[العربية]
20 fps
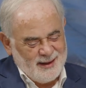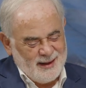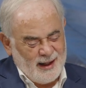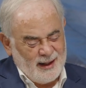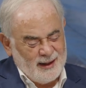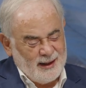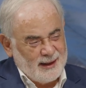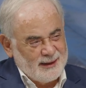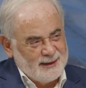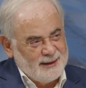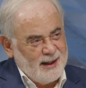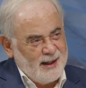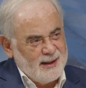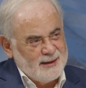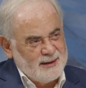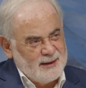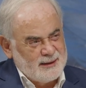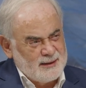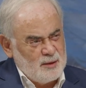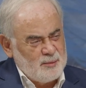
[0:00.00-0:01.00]

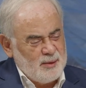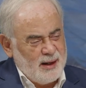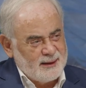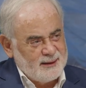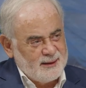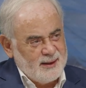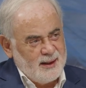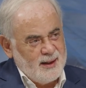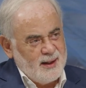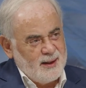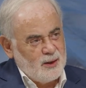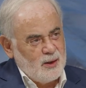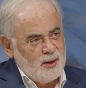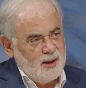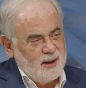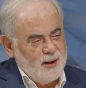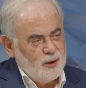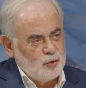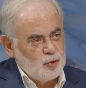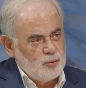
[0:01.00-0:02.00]
الأضداد تبع التيار
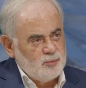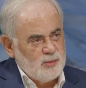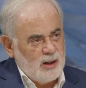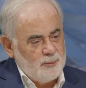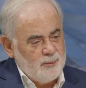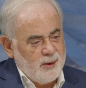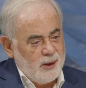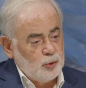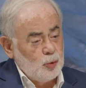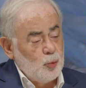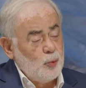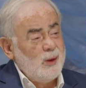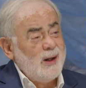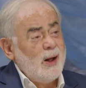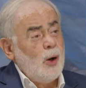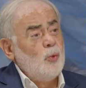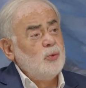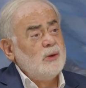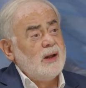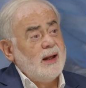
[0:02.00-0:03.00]
كلياتهم مع بعضهم
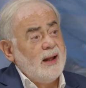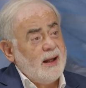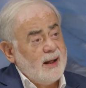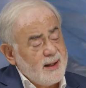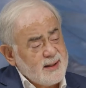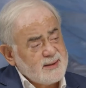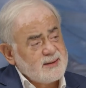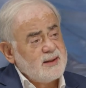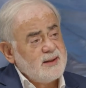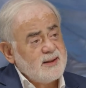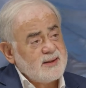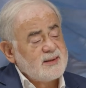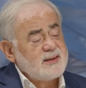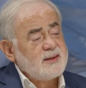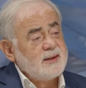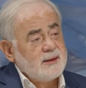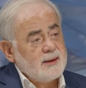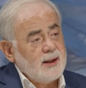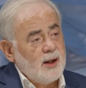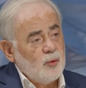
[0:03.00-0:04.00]
ولولا الحاصل
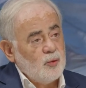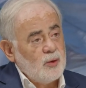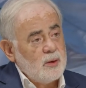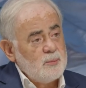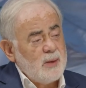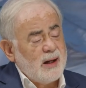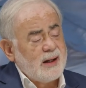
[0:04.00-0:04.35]
الصيداوي ما